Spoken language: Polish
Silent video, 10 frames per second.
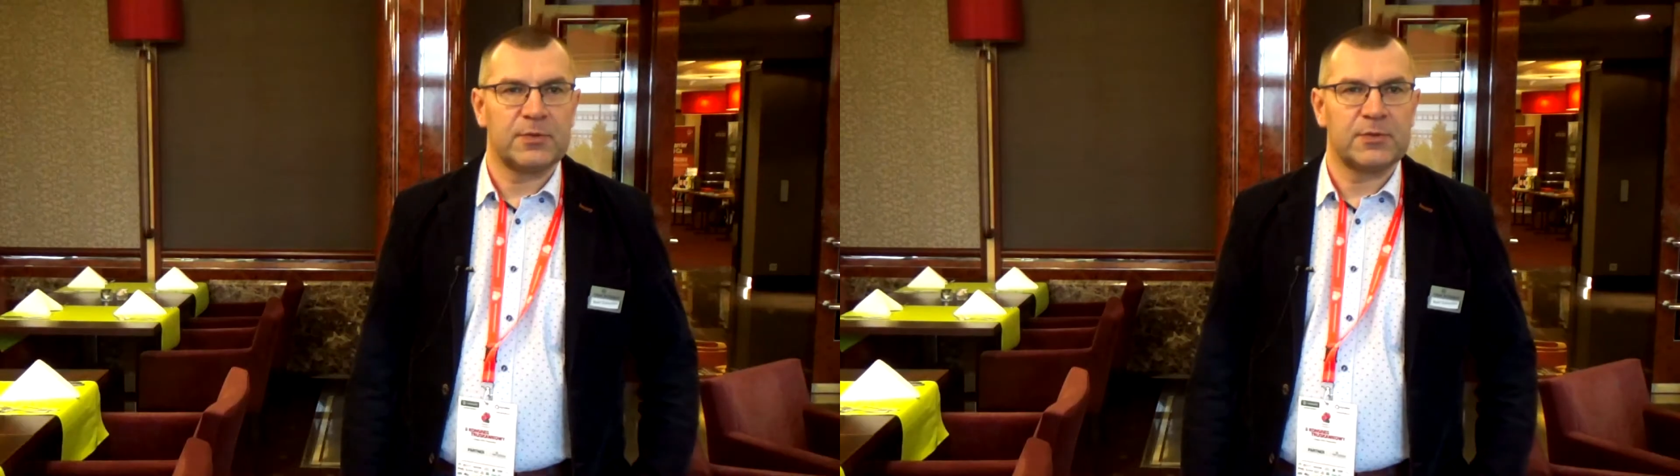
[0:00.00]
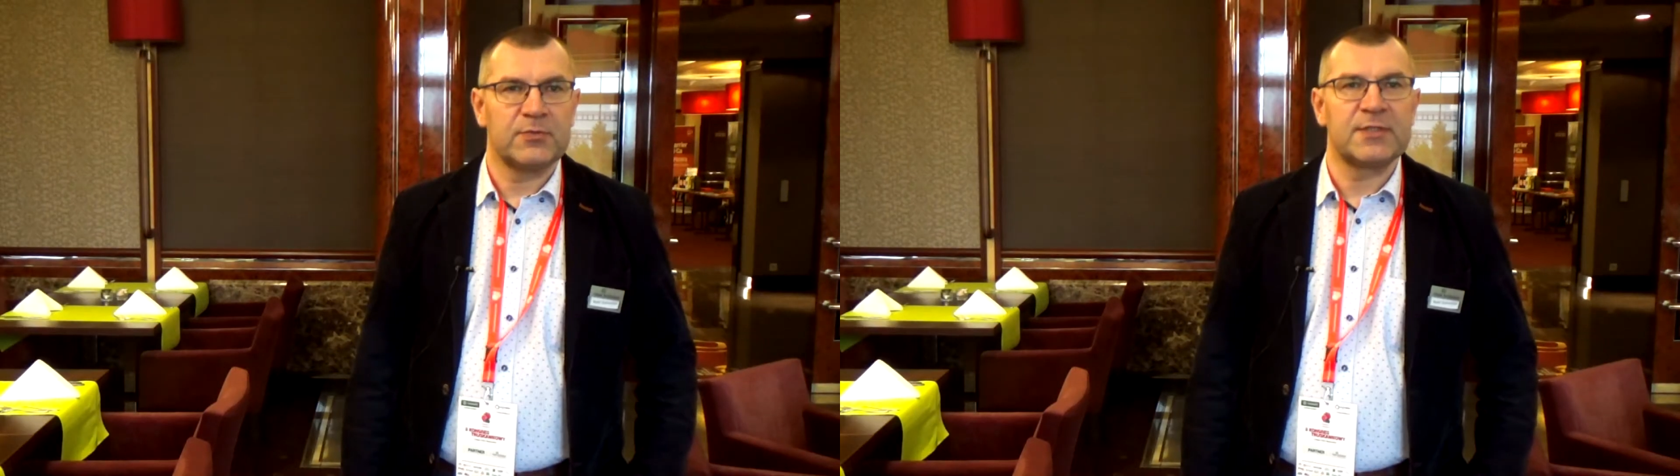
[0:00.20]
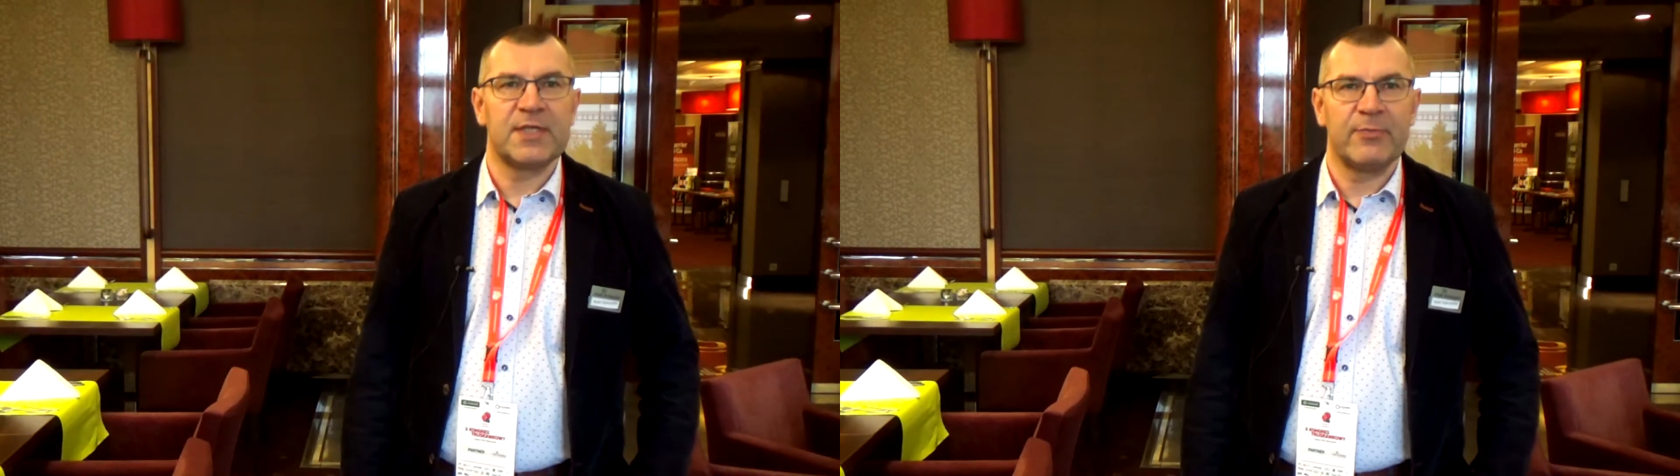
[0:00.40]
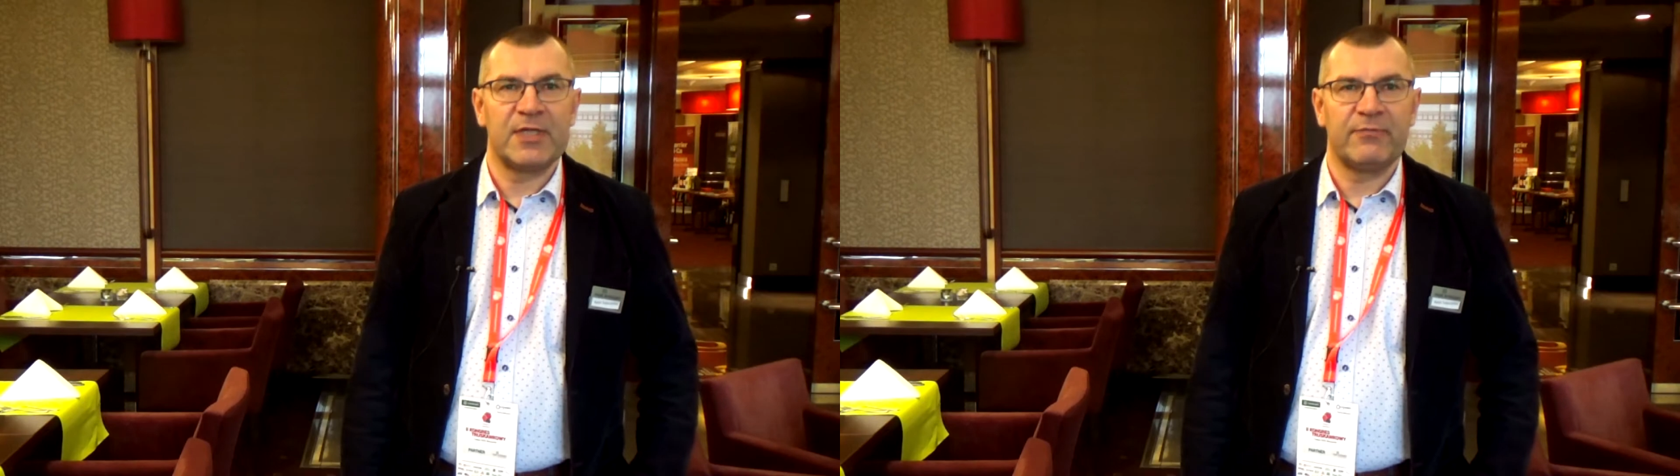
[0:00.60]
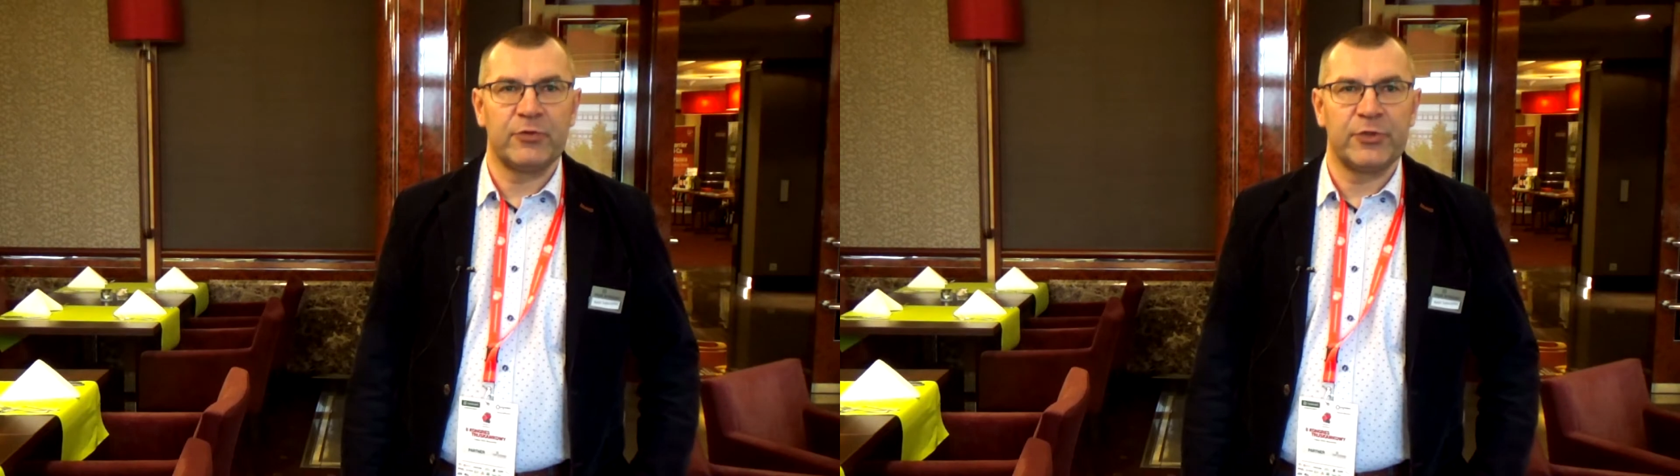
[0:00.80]
są systemy
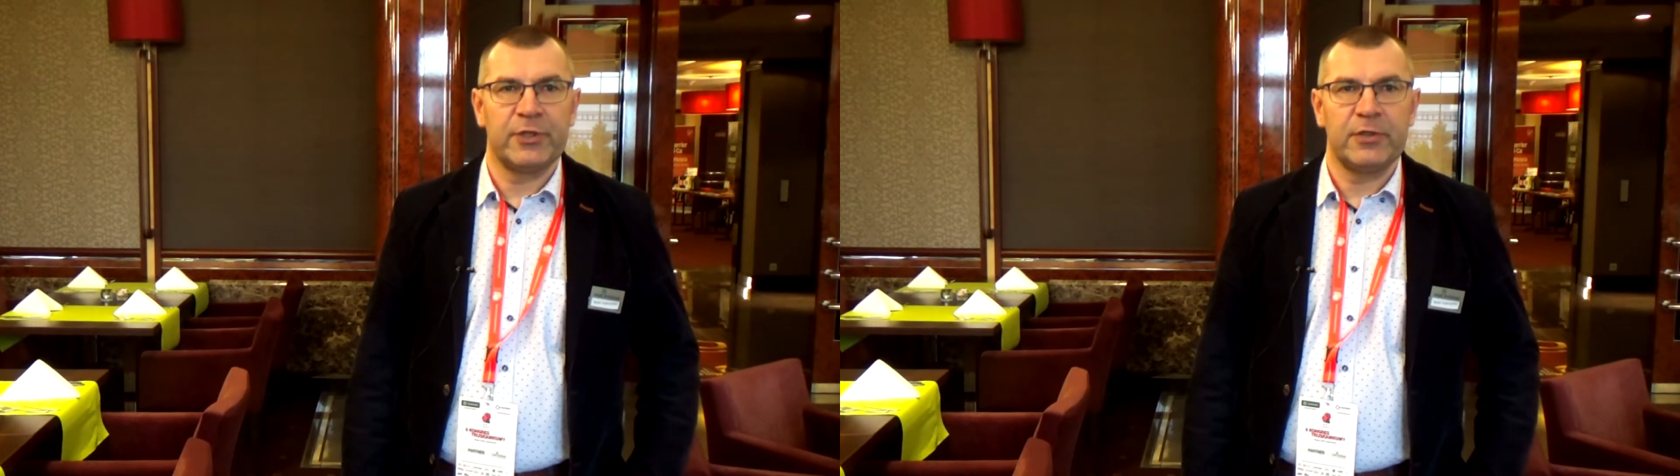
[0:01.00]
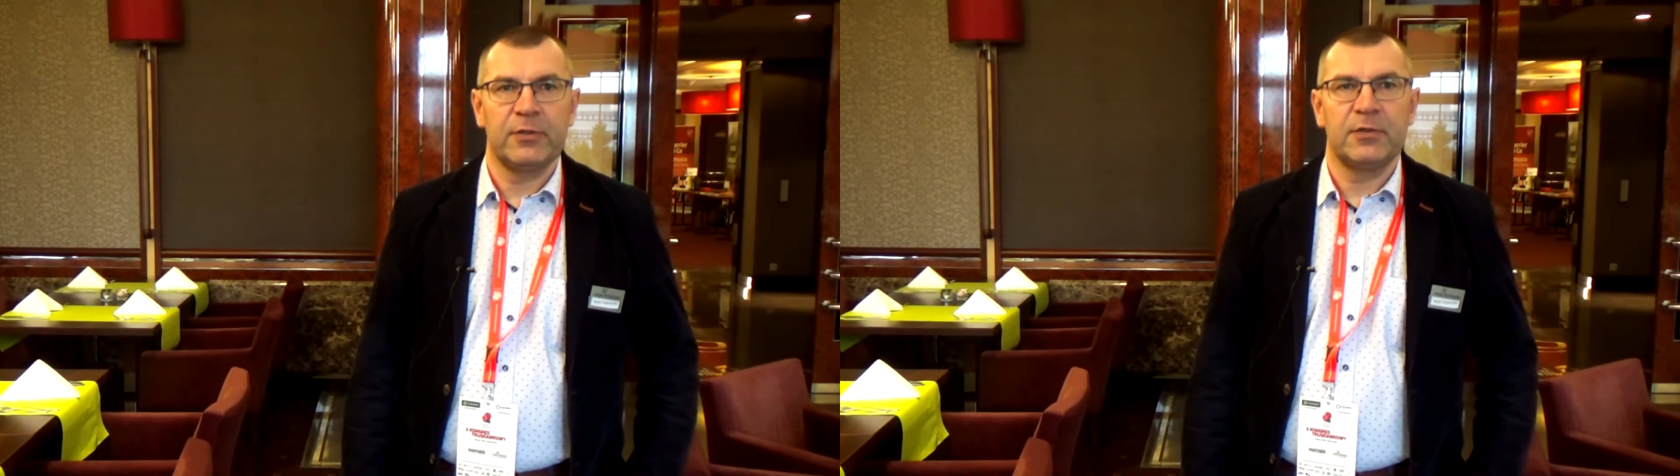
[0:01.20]
nawodnień